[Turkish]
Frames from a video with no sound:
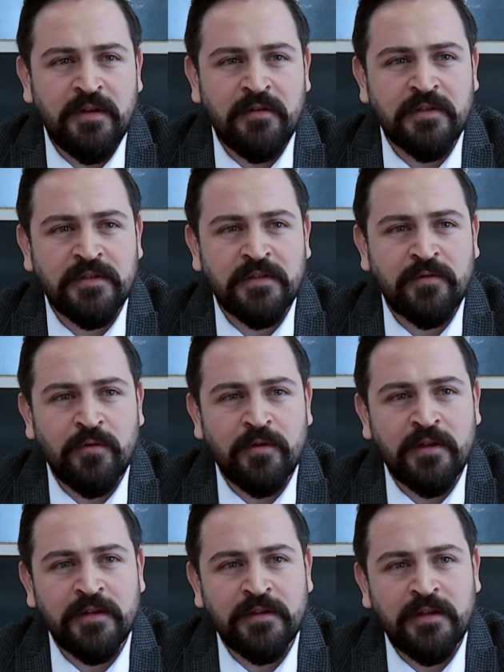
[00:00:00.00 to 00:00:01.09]
havacılık
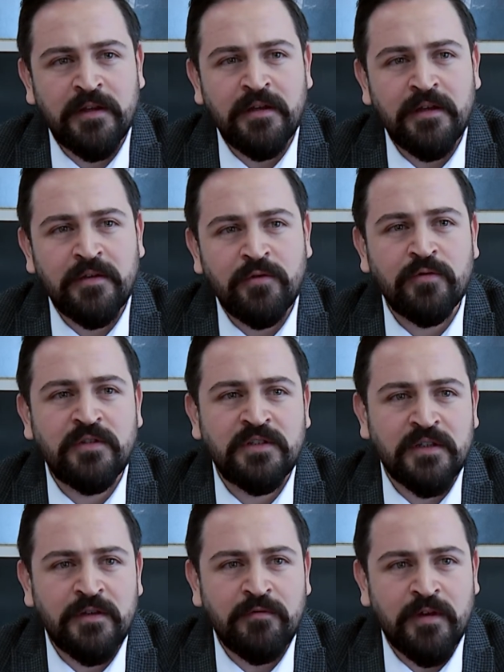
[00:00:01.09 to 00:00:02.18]
konularında yurt
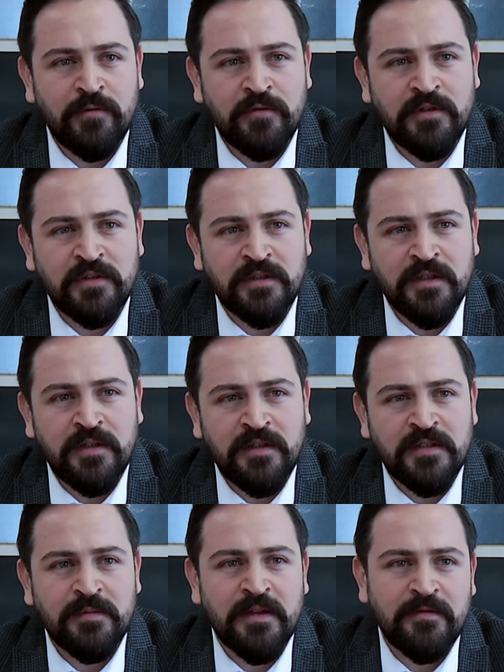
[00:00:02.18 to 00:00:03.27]
içi ve yurt dışına
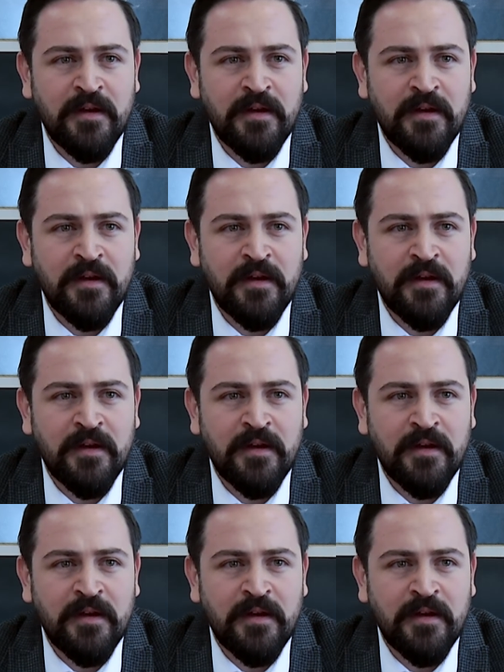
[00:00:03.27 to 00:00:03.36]
hizmet